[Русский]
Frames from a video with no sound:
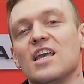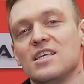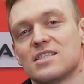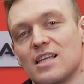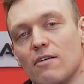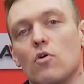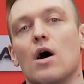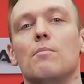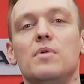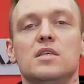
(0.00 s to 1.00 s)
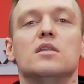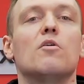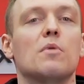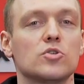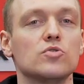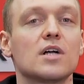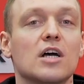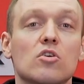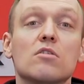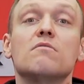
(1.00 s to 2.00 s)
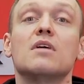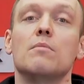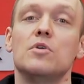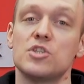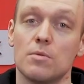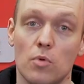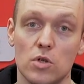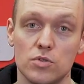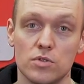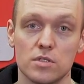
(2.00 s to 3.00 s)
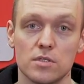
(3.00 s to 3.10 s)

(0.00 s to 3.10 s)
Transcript: из того обыденного маршрута, которым вы обычно пользуетесь,